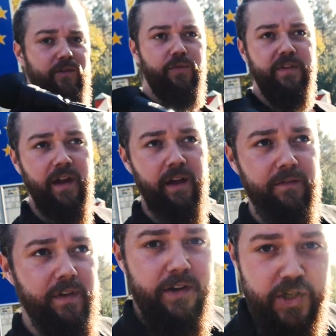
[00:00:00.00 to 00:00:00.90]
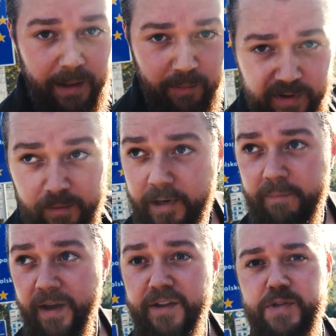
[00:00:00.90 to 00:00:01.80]
Ich würde sagen, wir schnappen uns noch eine
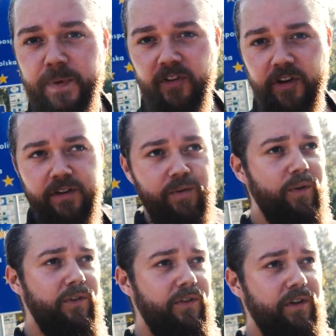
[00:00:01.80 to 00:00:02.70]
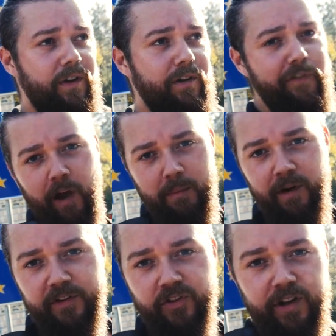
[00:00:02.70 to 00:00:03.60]
Pressesprecherin und äh, fragen
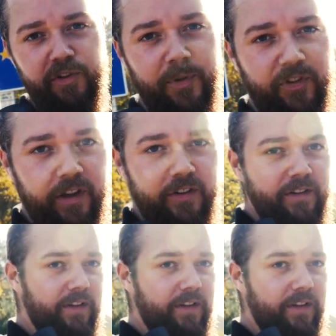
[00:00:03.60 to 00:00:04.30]
mal, was denn jetzt passiert.